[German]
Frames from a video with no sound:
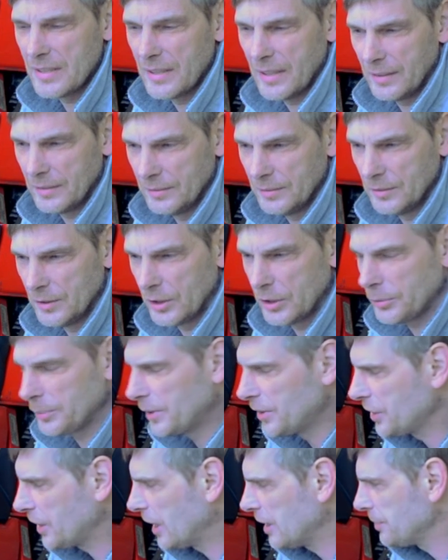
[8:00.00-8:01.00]
dann eine
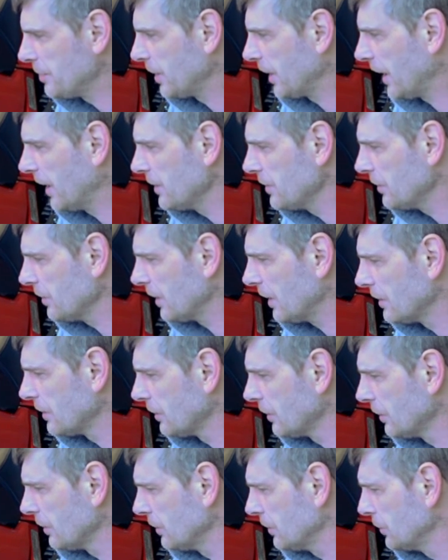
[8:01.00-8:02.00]
Geschwindigkeitsbegrenzung,
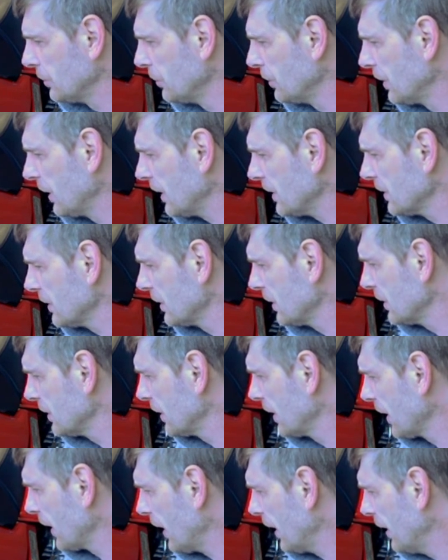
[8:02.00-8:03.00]
also zugelassen ist
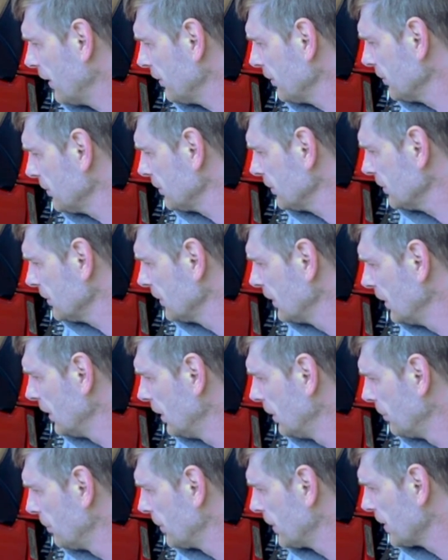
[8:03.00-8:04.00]
der Reifen
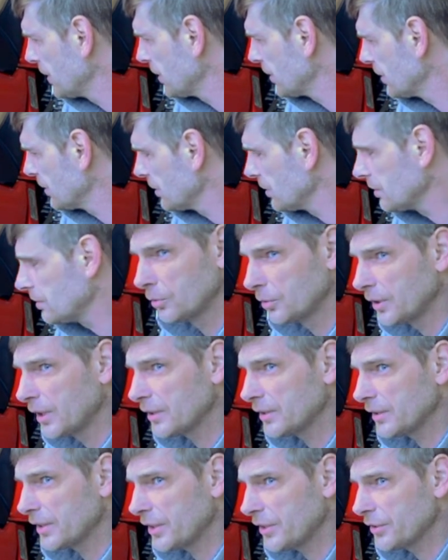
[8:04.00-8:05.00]
bis
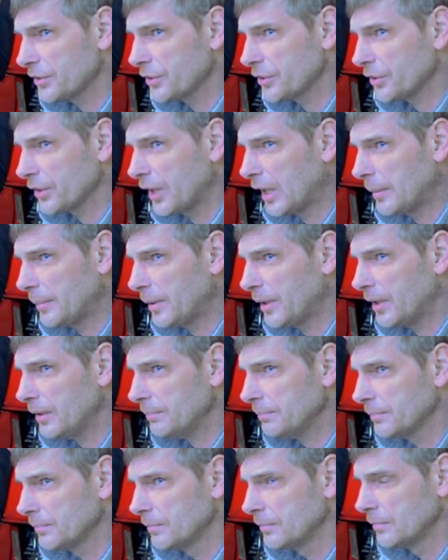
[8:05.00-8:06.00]
160 km/h
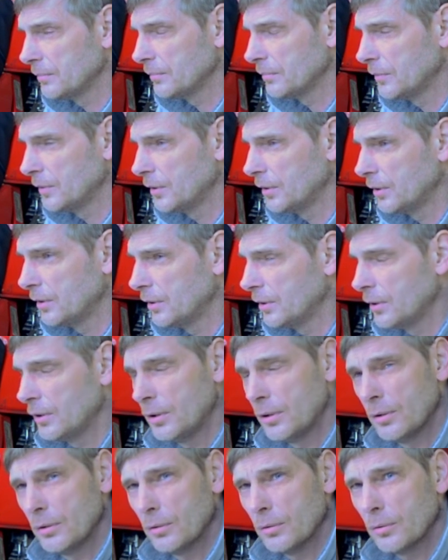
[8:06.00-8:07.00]

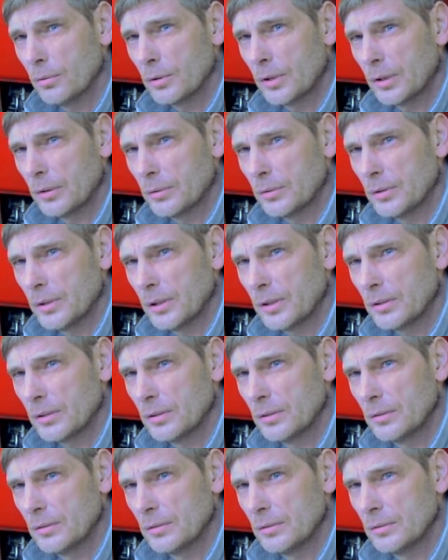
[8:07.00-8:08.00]
oder 100,
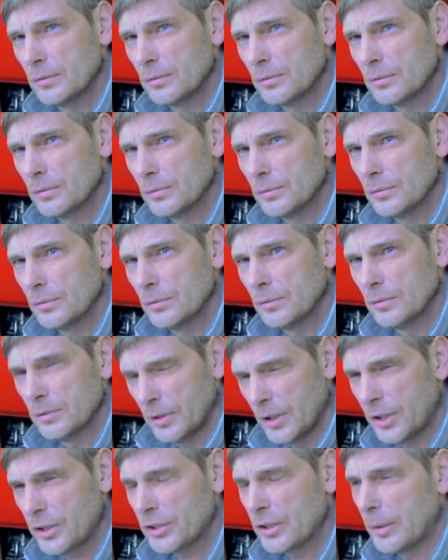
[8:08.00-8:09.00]

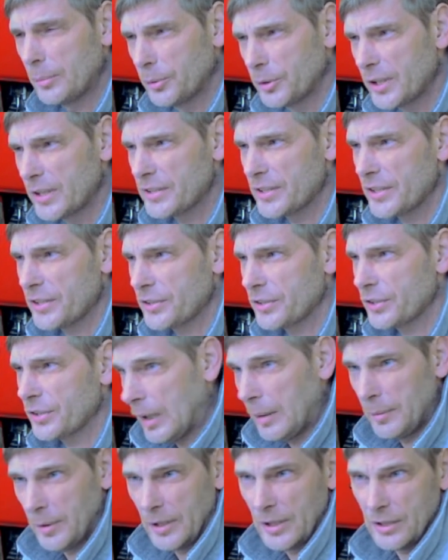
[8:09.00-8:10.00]
ja ich glaube 160,
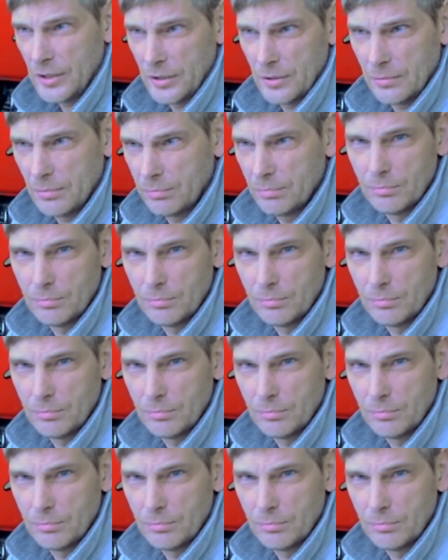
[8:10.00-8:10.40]
aber das